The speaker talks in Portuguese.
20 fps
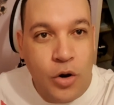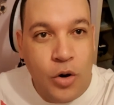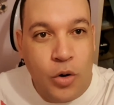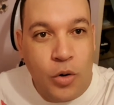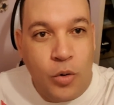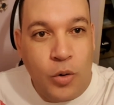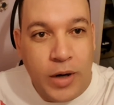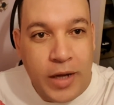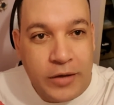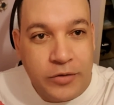
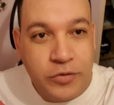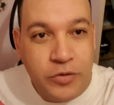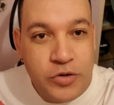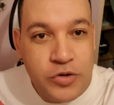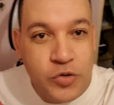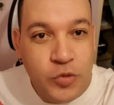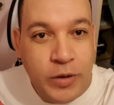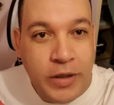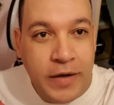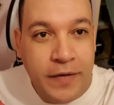Olá a todos
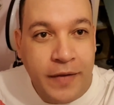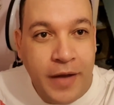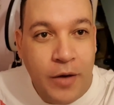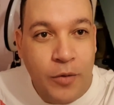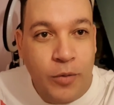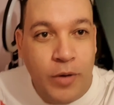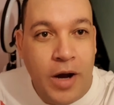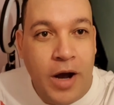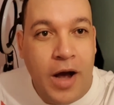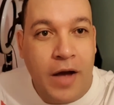do
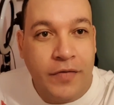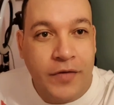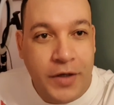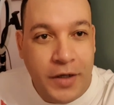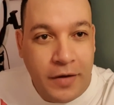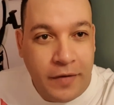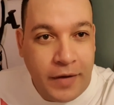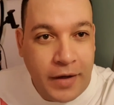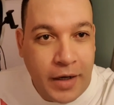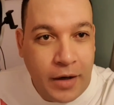canal
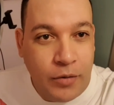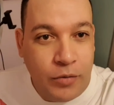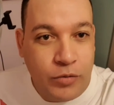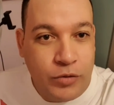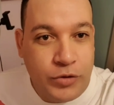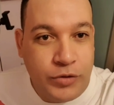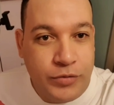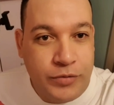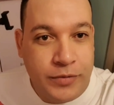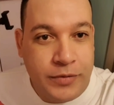Adriano
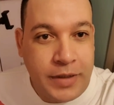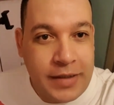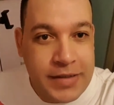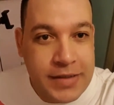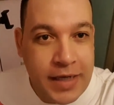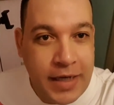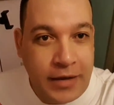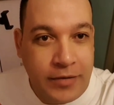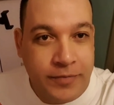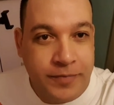Araújo, tá
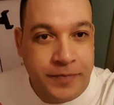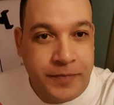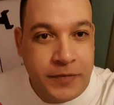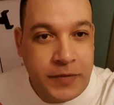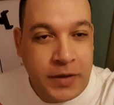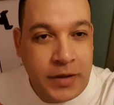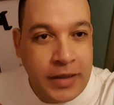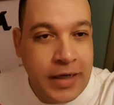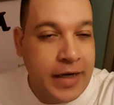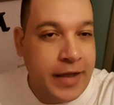certo?
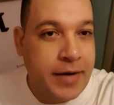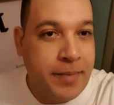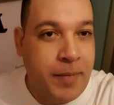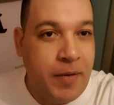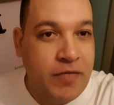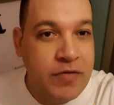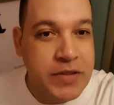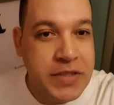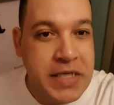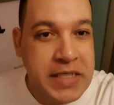Galera, para
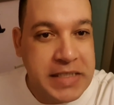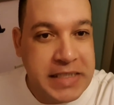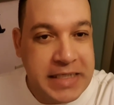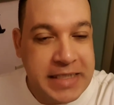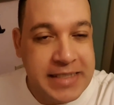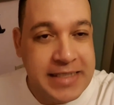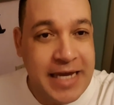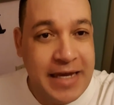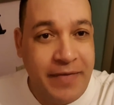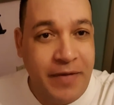vocês que
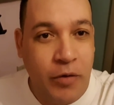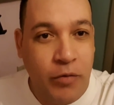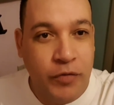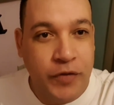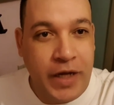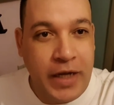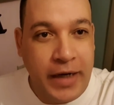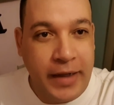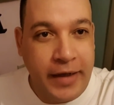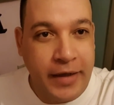quiserem dar um
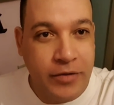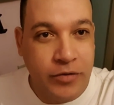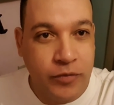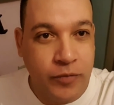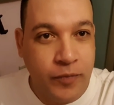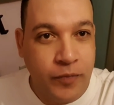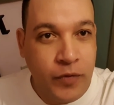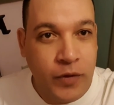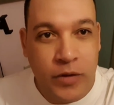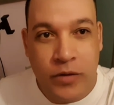talento
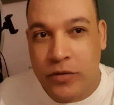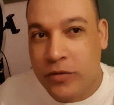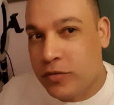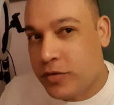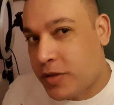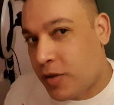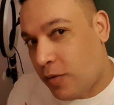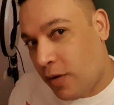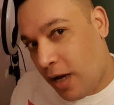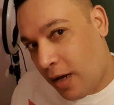no
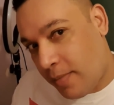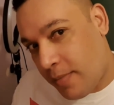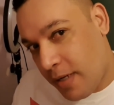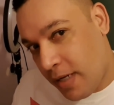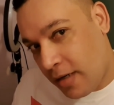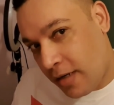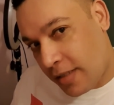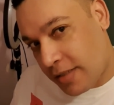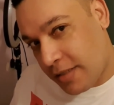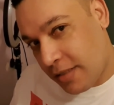seu
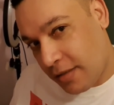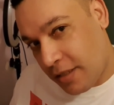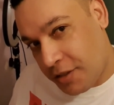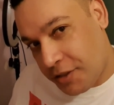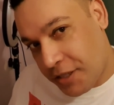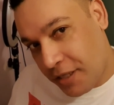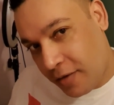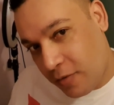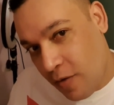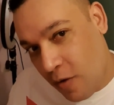cabelo, assim,
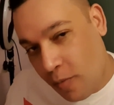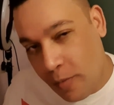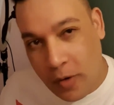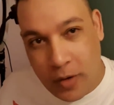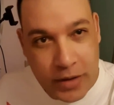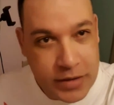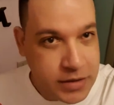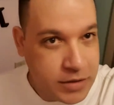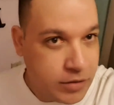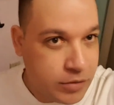deixar igual o meu
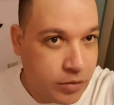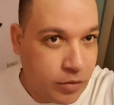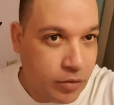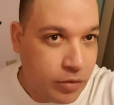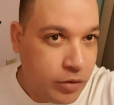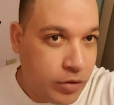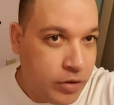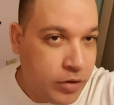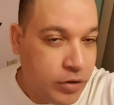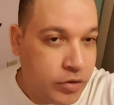assim, ó,
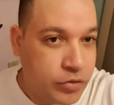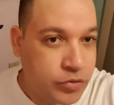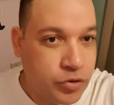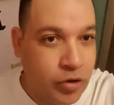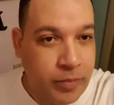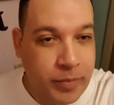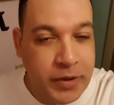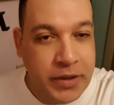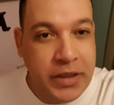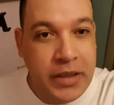
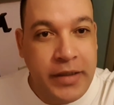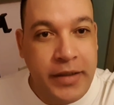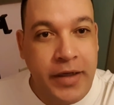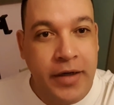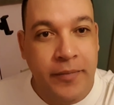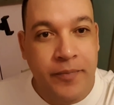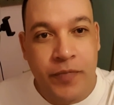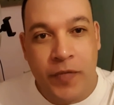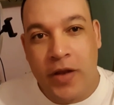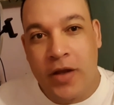top de
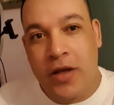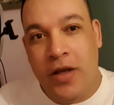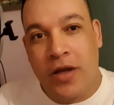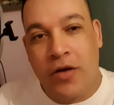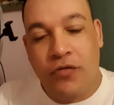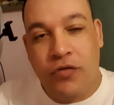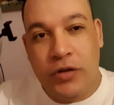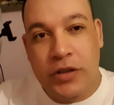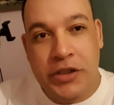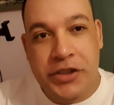linha,
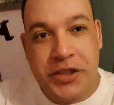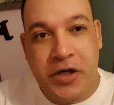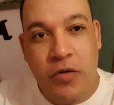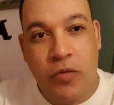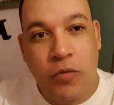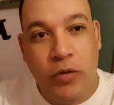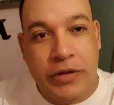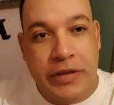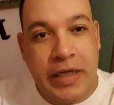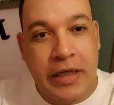eu vou deixar o
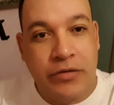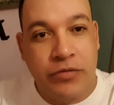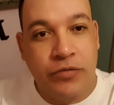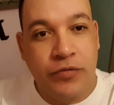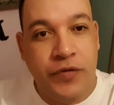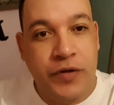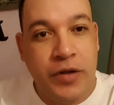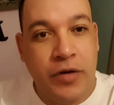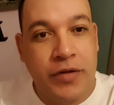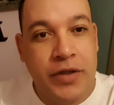contato no
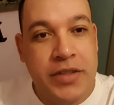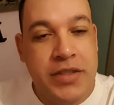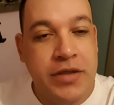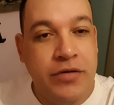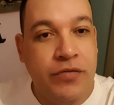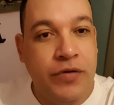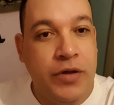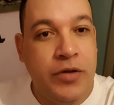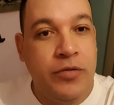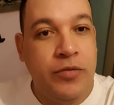final desse
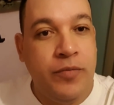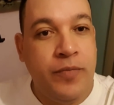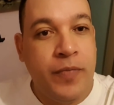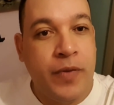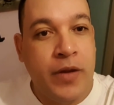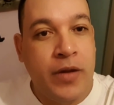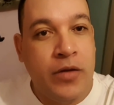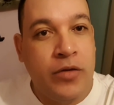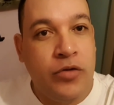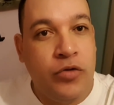vídeo
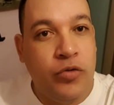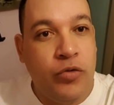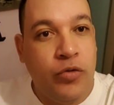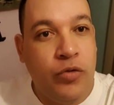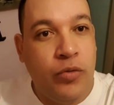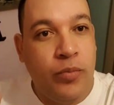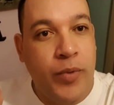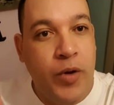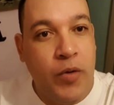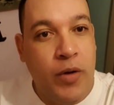
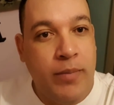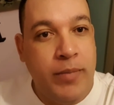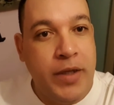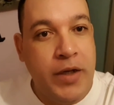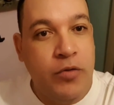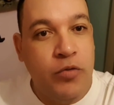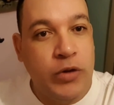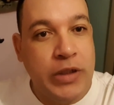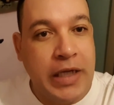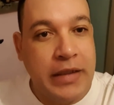do meu
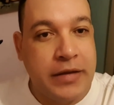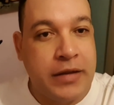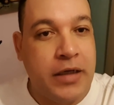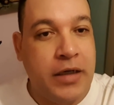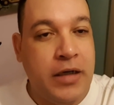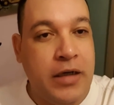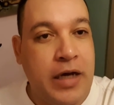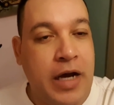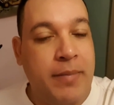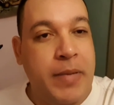amigo
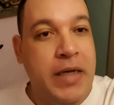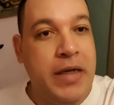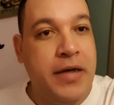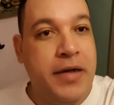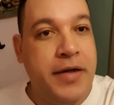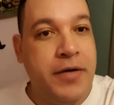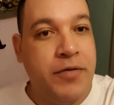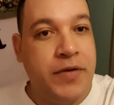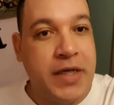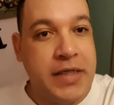Natan
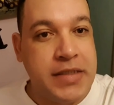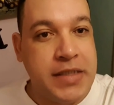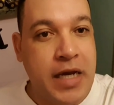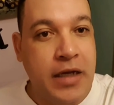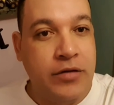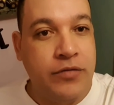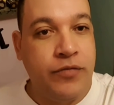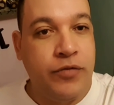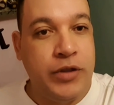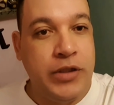Cabeleireiro, tá
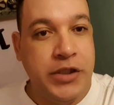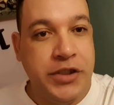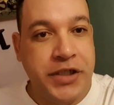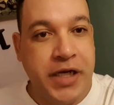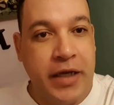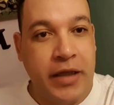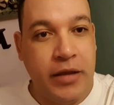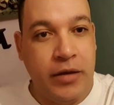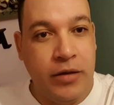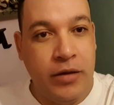certo? Vou
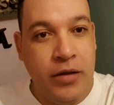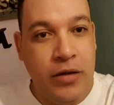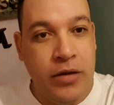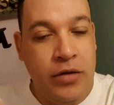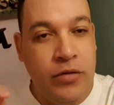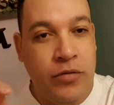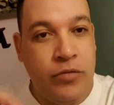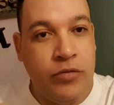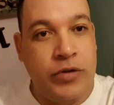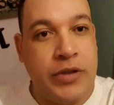deixar aí
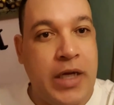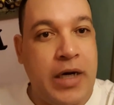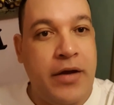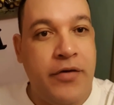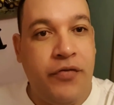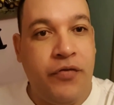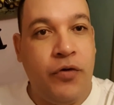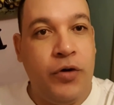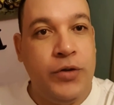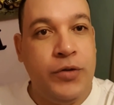o
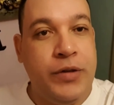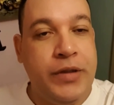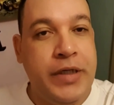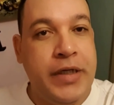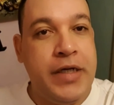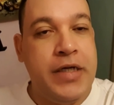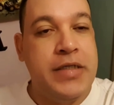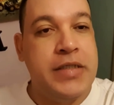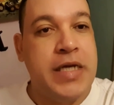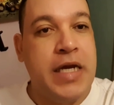telefone e o
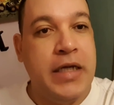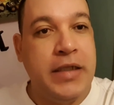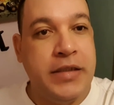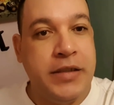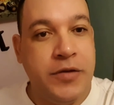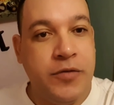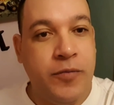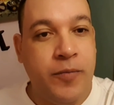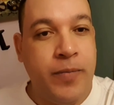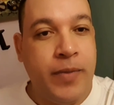endereço
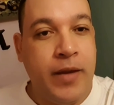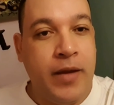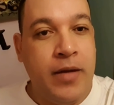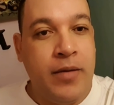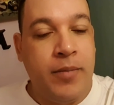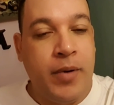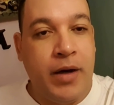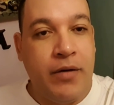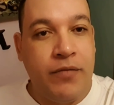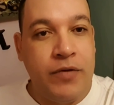certinho
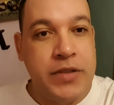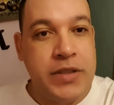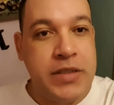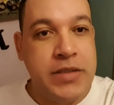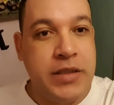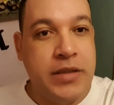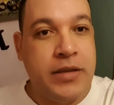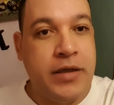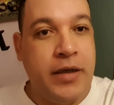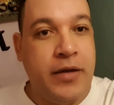para
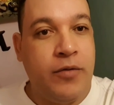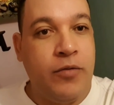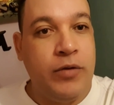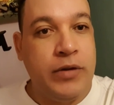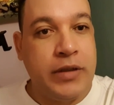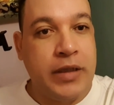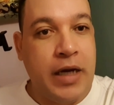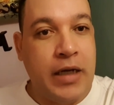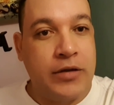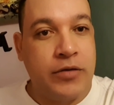vocês entrarem em
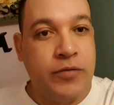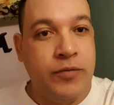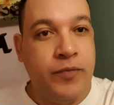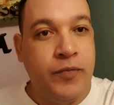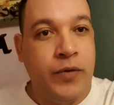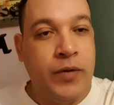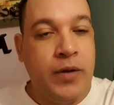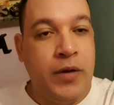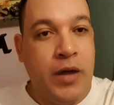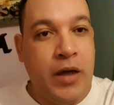contato
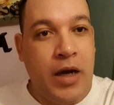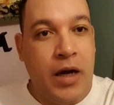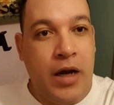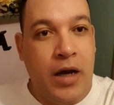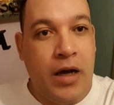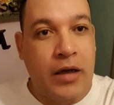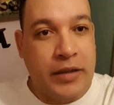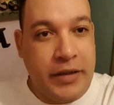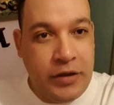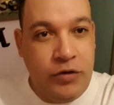
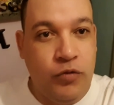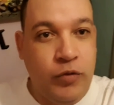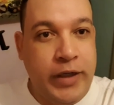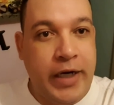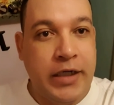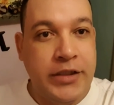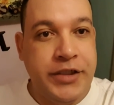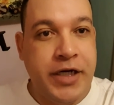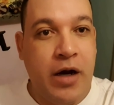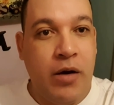aqui no
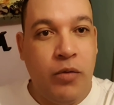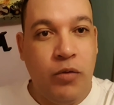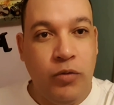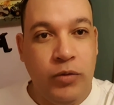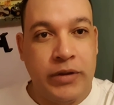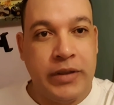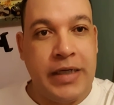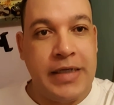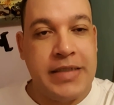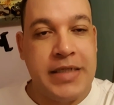Grajaú,
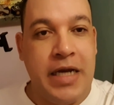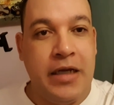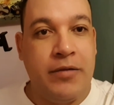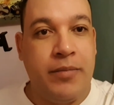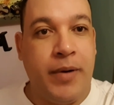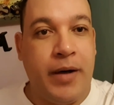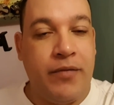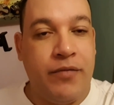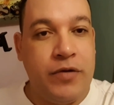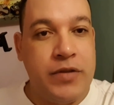tá certo?
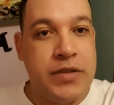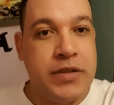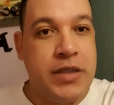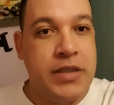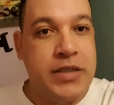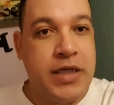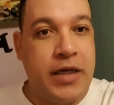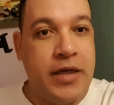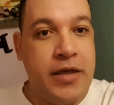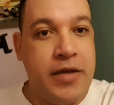Para
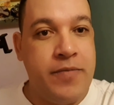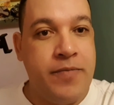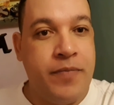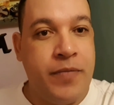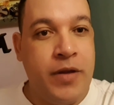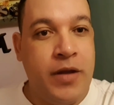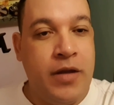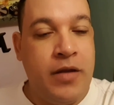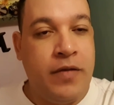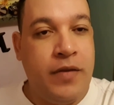vocês aí
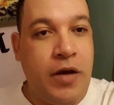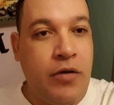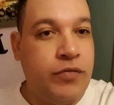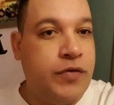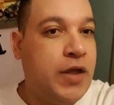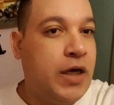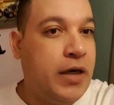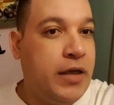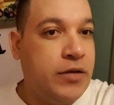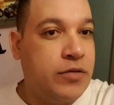dar um
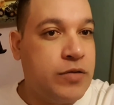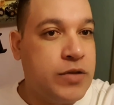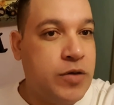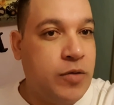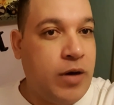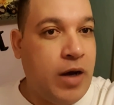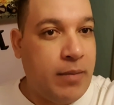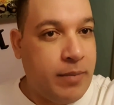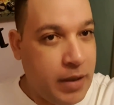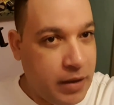talento no seu
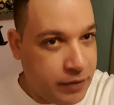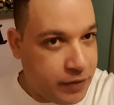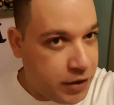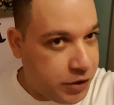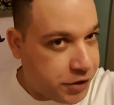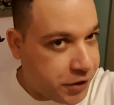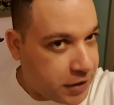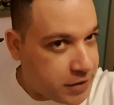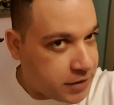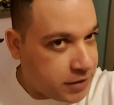cabelo e
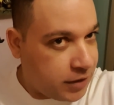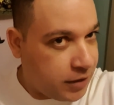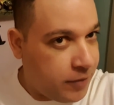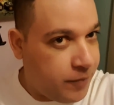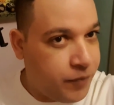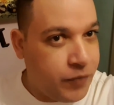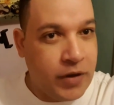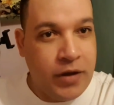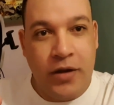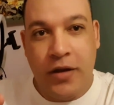deixar assim,
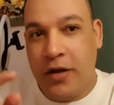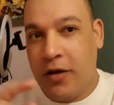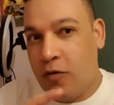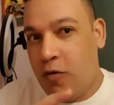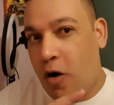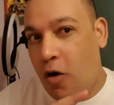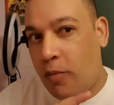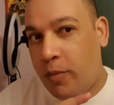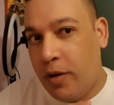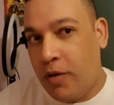
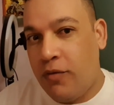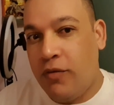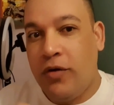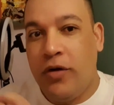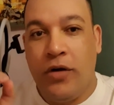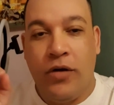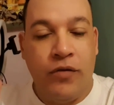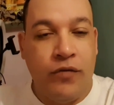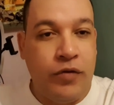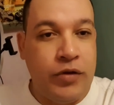igual o meu.
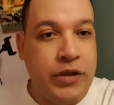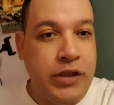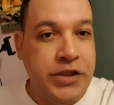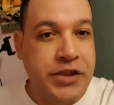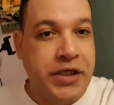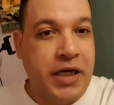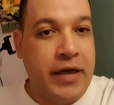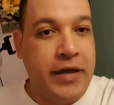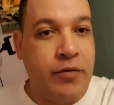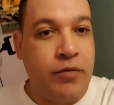Vou
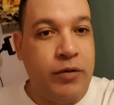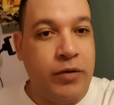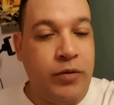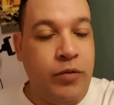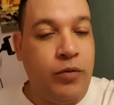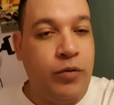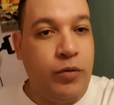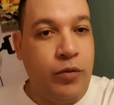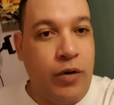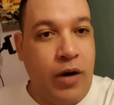deixar aí o,
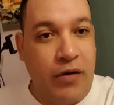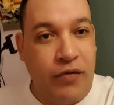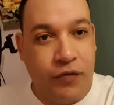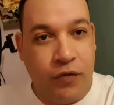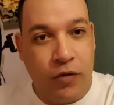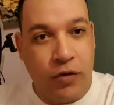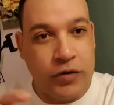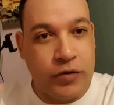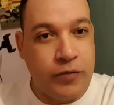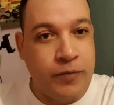o, a
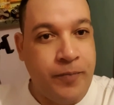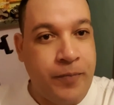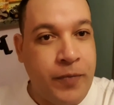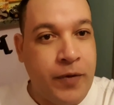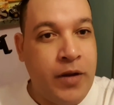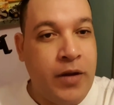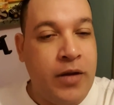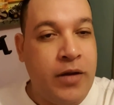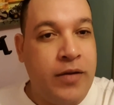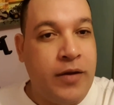foto
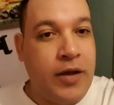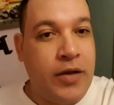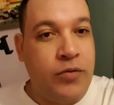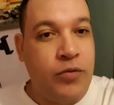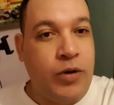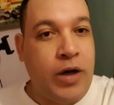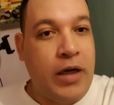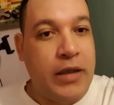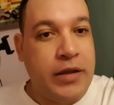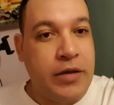né, do
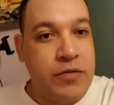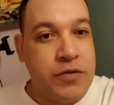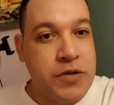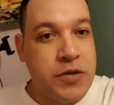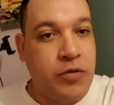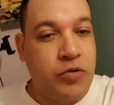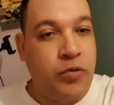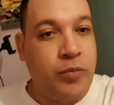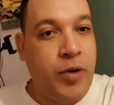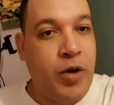
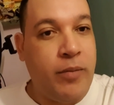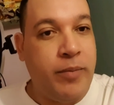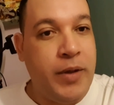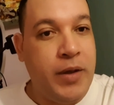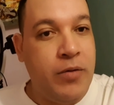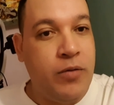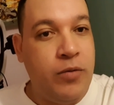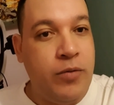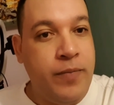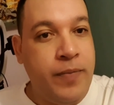cartãozinho do meu
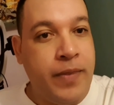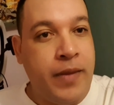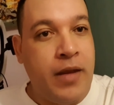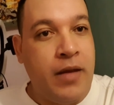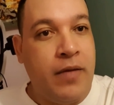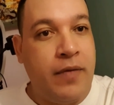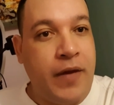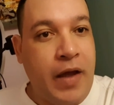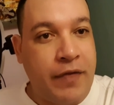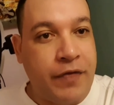amigo
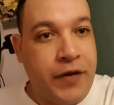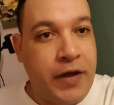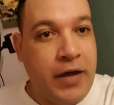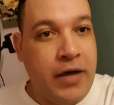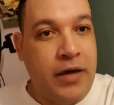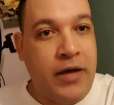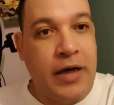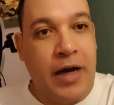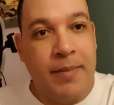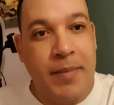
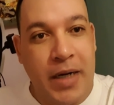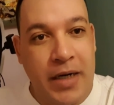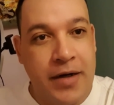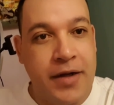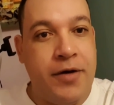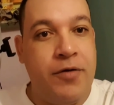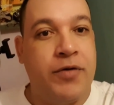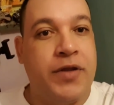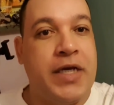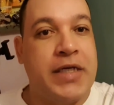Natan
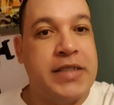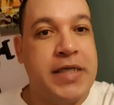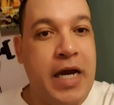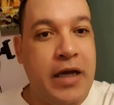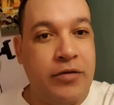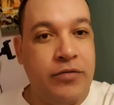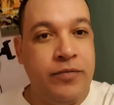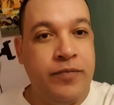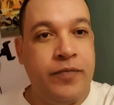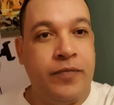Cabeleireiro, tá certo?